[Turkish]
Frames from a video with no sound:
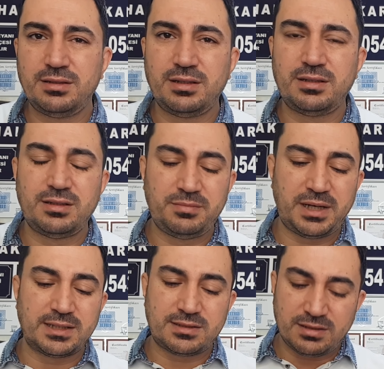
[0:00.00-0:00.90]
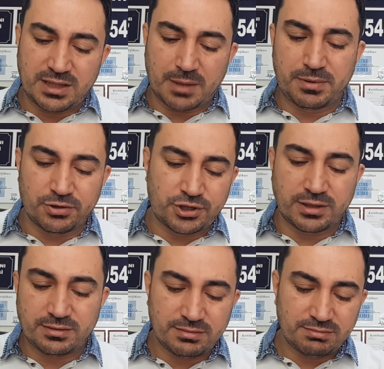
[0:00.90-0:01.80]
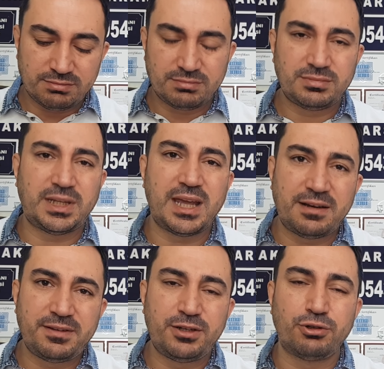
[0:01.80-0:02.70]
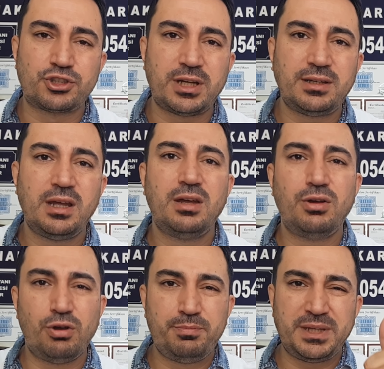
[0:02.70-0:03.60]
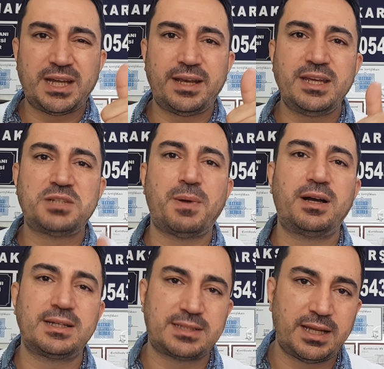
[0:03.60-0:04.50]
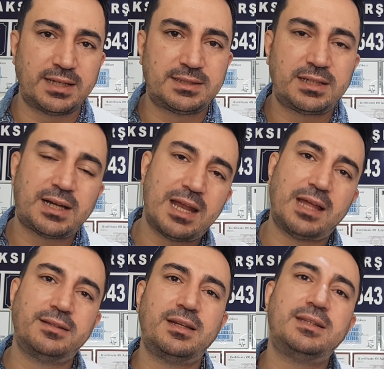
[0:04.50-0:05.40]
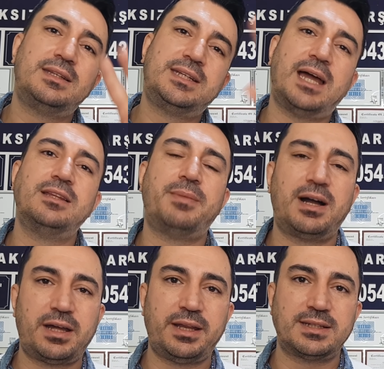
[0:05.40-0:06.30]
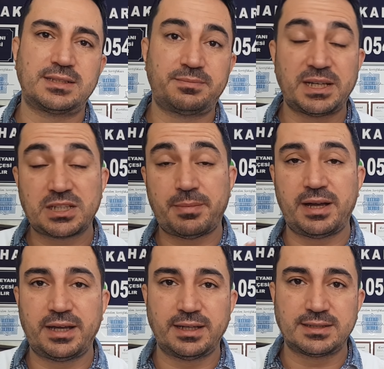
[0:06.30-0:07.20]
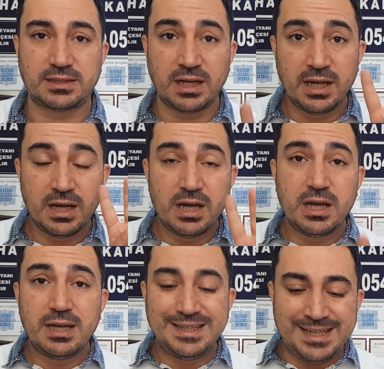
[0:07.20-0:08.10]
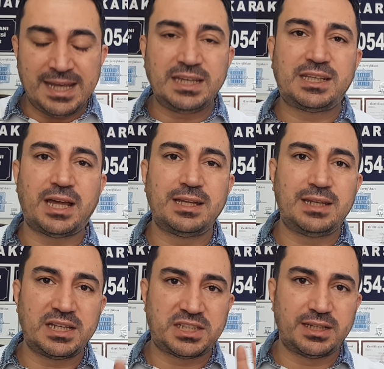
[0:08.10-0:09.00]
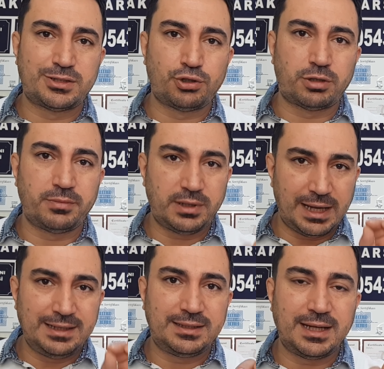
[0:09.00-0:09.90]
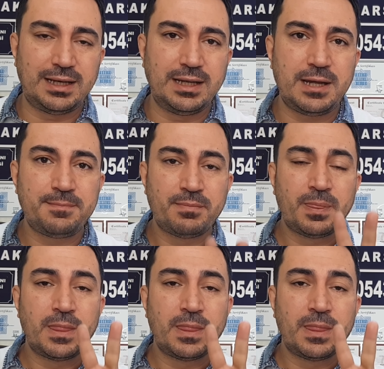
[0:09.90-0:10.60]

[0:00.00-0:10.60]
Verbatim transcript: e, biraz şey yapıyorsan, değer veriyorsan bir tane iş bankasına yazdır. Kalanını kendi bankana yazdır. Başka bankaya yazdır. Niye iki tane dilekçe yazıyorum 50 TL'ye?